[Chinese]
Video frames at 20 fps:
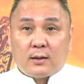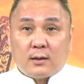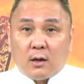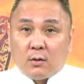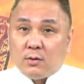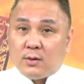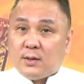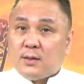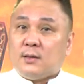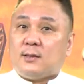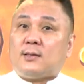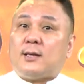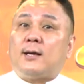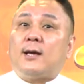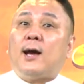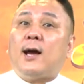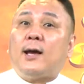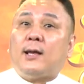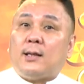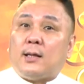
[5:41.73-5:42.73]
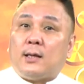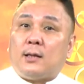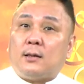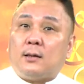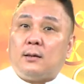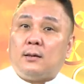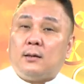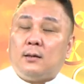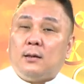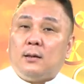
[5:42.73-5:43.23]
到底是谁害你
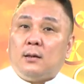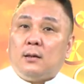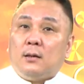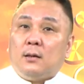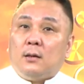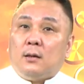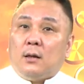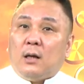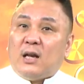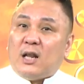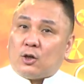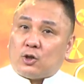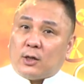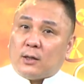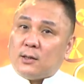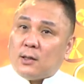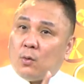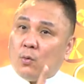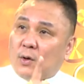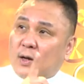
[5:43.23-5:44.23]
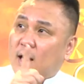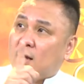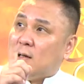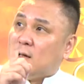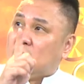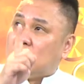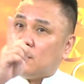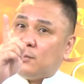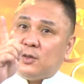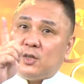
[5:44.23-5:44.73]
的？老船长，我看
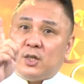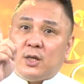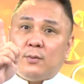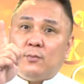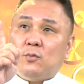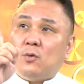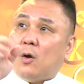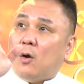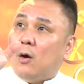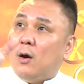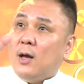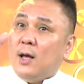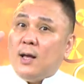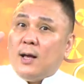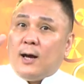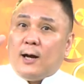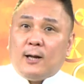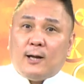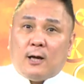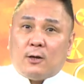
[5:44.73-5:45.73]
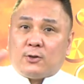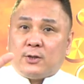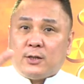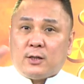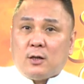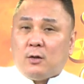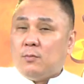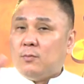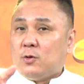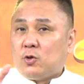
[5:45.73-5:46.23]
那个什么节目哦，啊，老
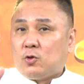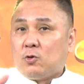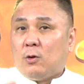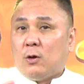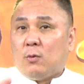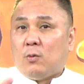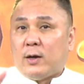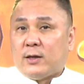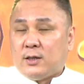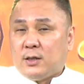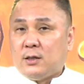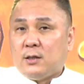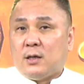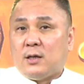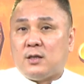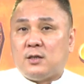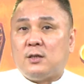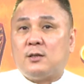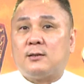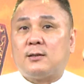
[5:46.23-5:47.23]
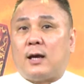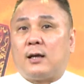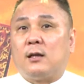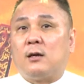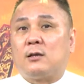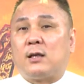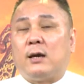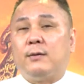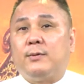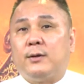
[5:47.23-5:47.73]
师跟我们说啊，外星人已经打
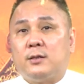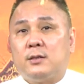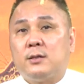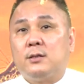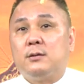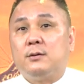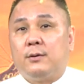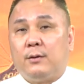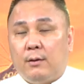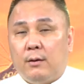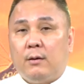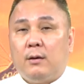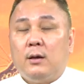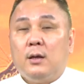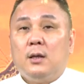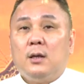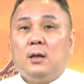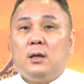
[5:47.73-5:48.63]
到台北市哦，